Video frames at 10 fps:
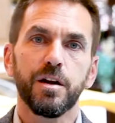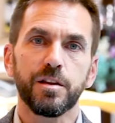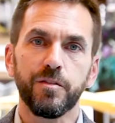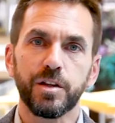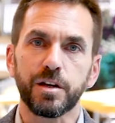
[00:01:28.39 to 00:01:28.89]

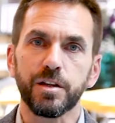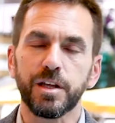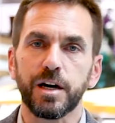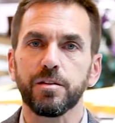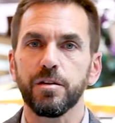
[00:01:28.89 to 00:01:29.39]
l'attività
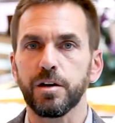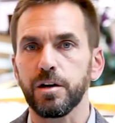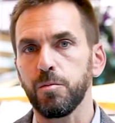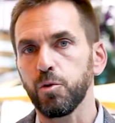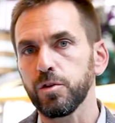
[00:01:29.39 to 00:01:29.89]

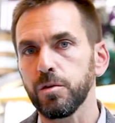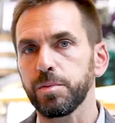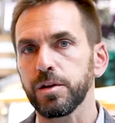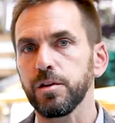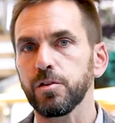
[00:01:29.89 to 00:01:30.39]
didattica e il mondo
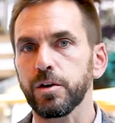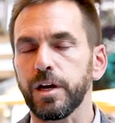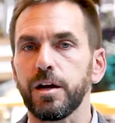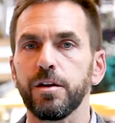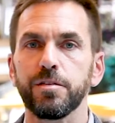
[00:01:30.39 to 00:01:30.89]

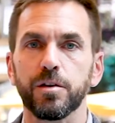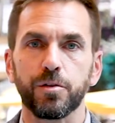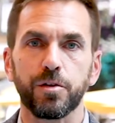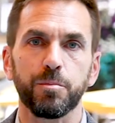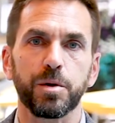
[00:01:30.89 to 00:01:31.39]
imprenditoriale
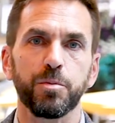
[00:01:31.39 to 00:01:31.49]
siano sempre